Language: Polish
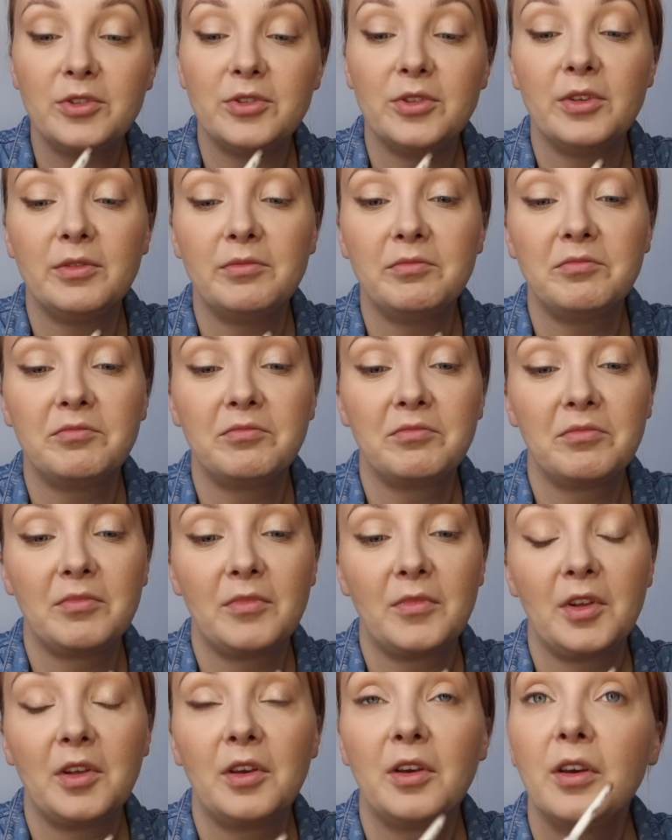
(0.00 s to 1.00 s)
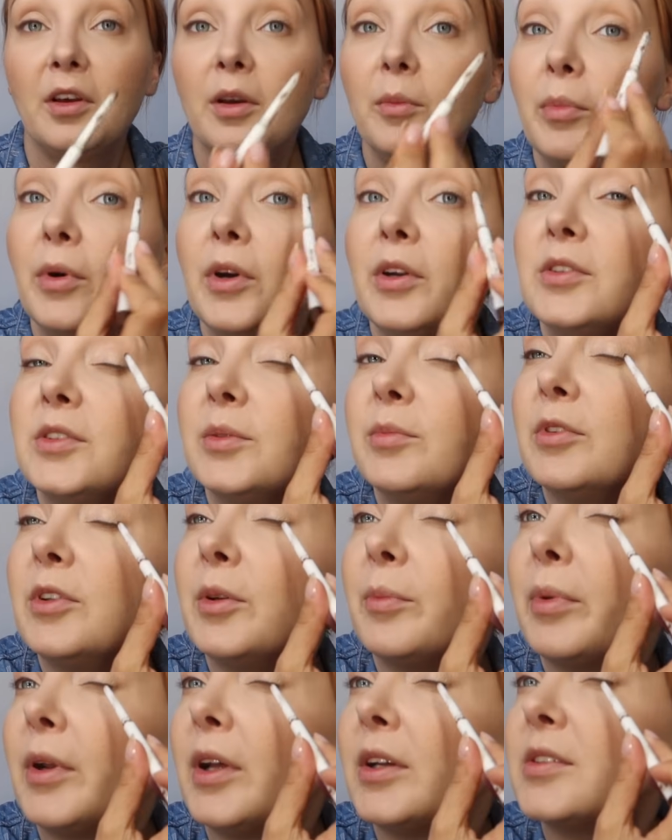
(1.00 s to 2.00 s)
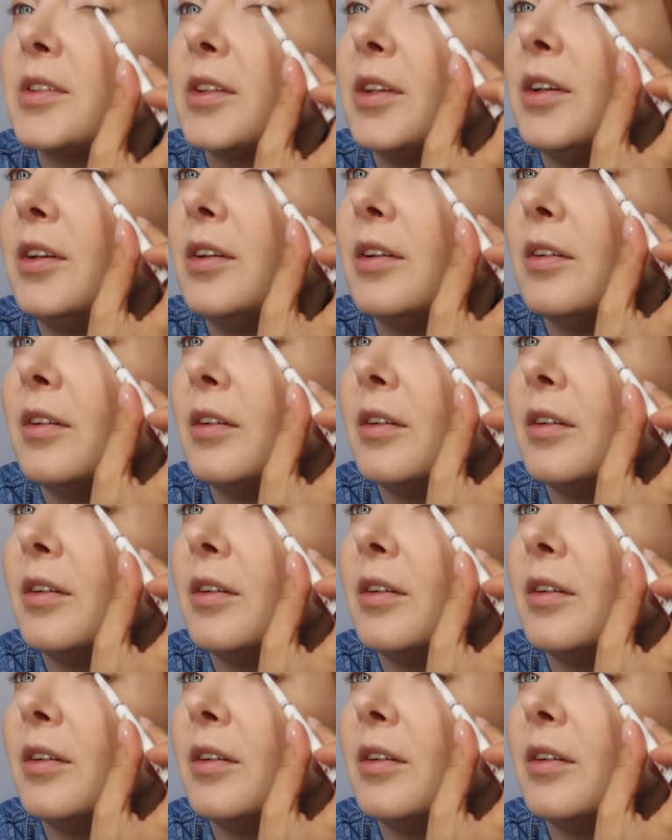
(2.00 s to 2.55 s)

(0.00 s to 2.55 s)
się, pojedziemy do pracki